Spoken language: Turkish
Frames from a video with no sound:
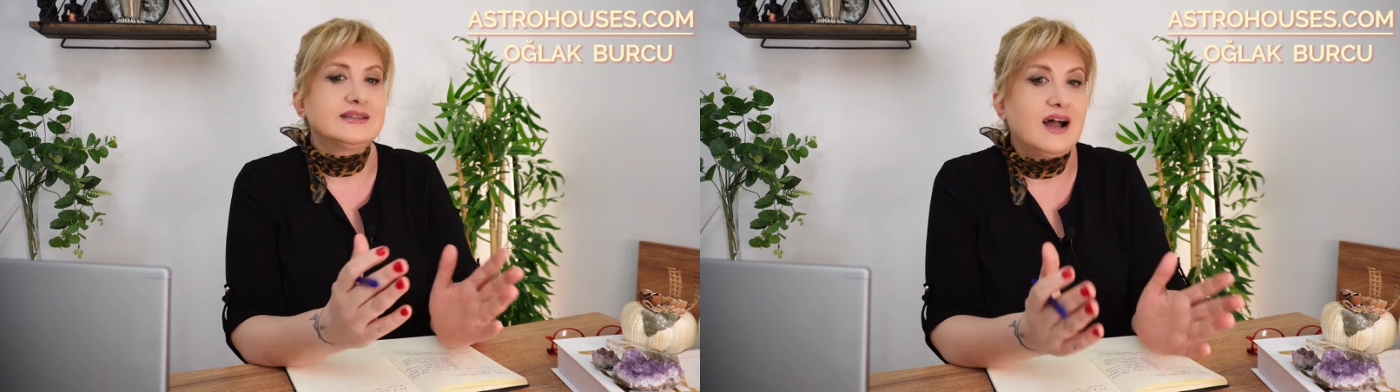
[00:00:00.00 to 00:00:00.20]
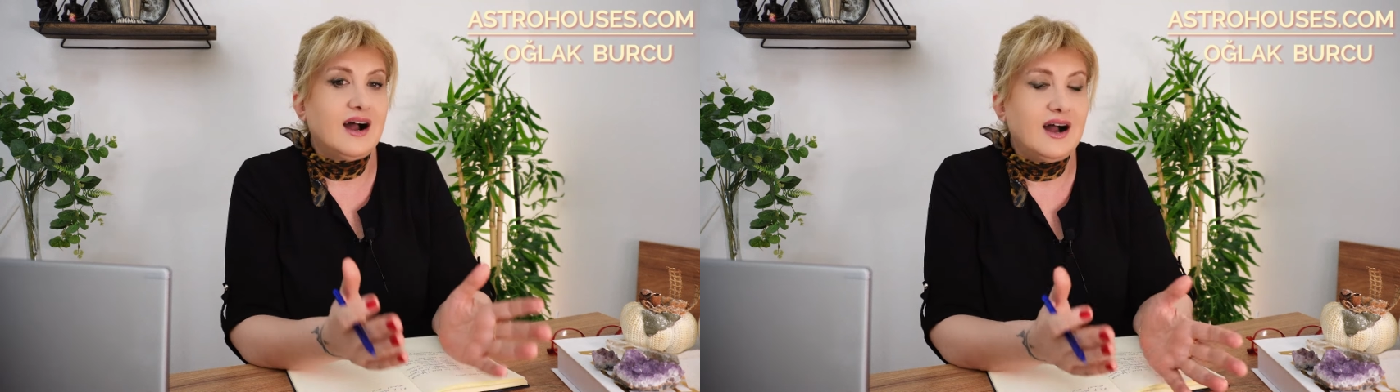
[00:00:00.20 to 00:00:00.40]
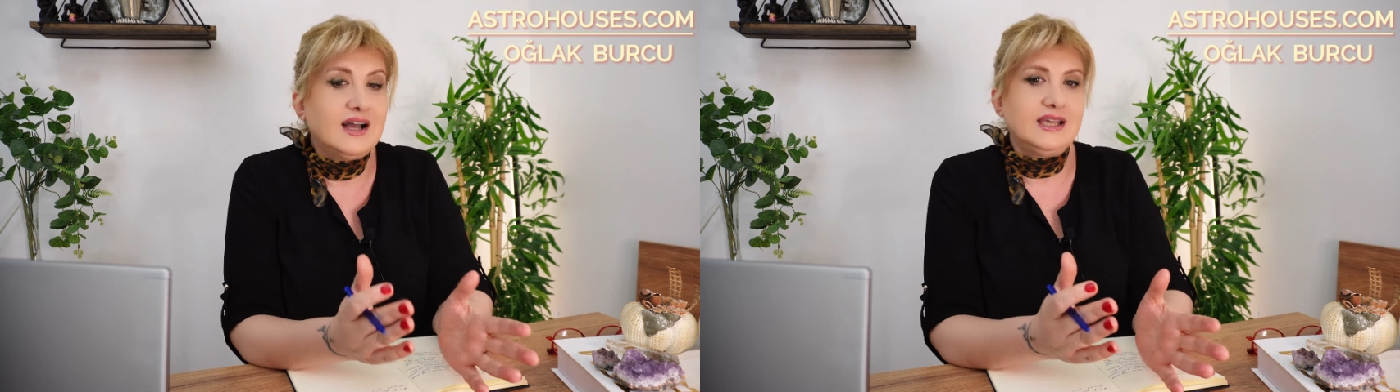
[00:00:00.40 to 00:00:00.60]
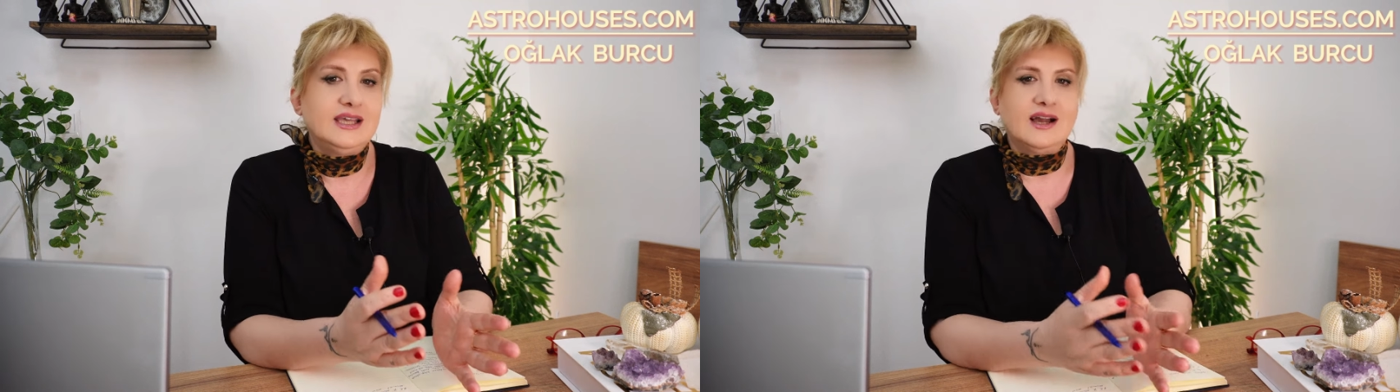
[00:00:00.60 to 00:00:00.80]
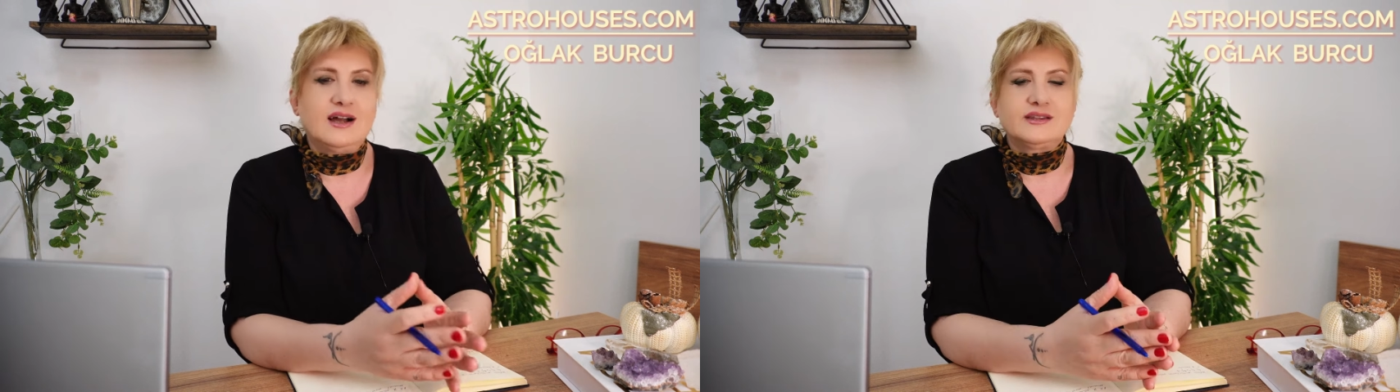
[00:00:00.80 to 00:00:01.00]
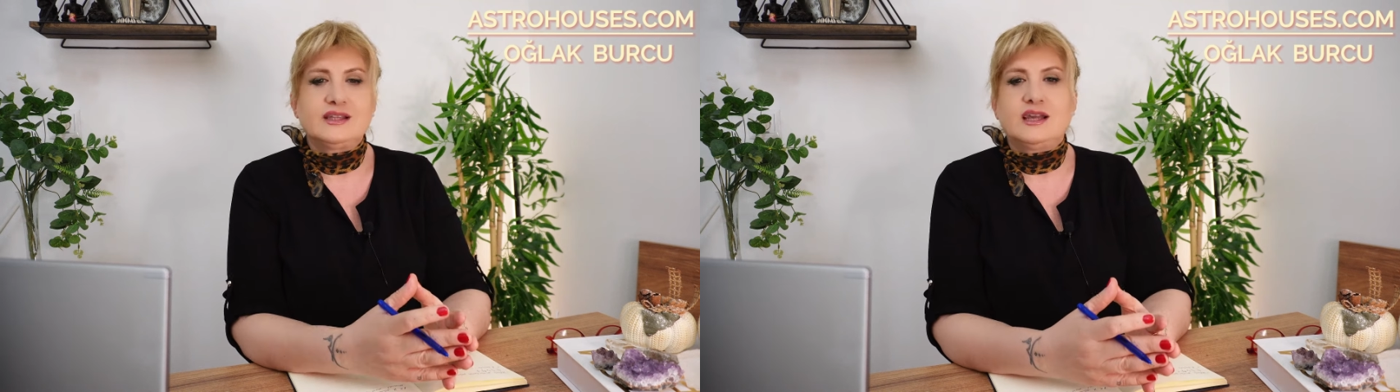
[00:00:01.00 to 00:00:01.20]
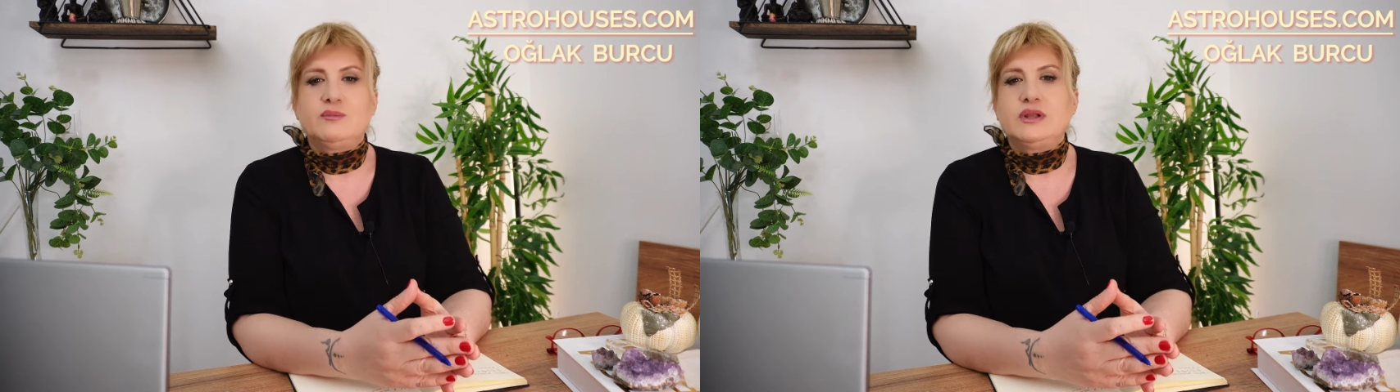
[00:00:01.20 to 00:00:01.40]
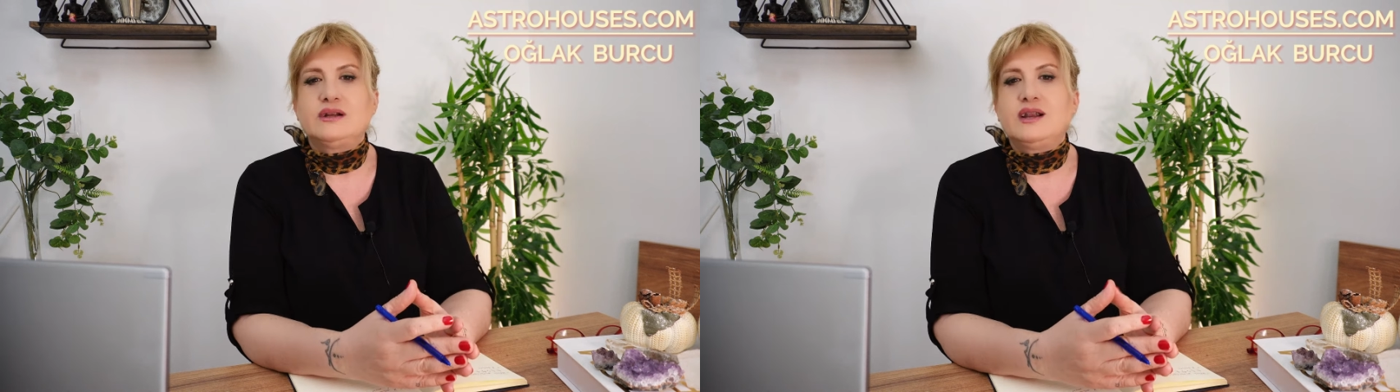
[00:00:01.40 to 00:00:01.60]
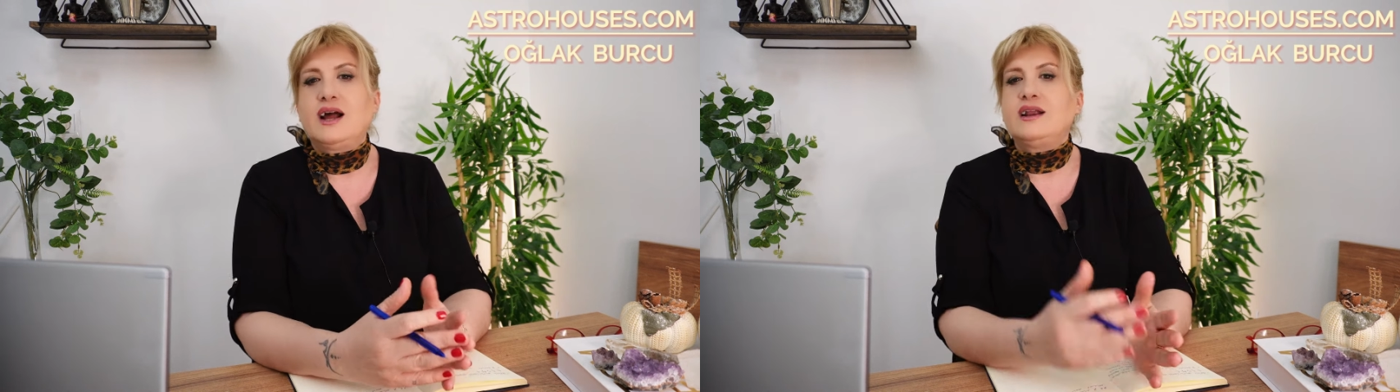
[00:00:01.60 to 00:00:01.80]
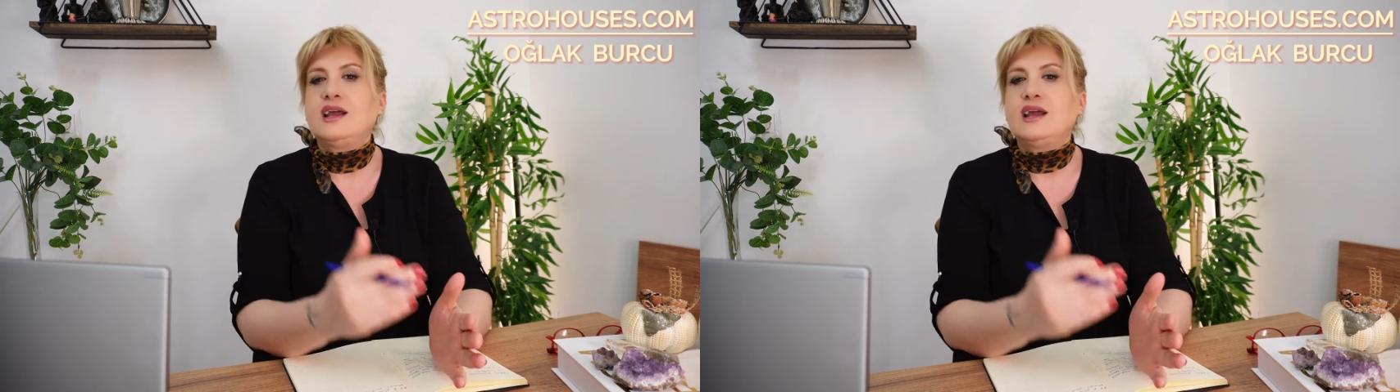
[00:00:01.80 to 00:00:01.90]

daha iyi anlayabilirler.